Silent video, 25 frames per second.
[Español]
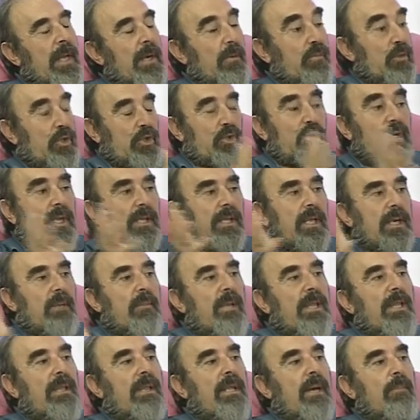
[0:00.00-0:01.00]
Pues si una
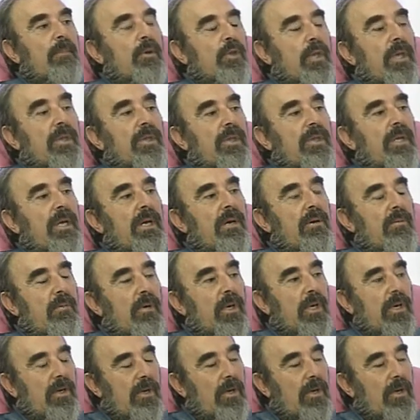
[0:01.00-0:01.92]
tremenda potencia como es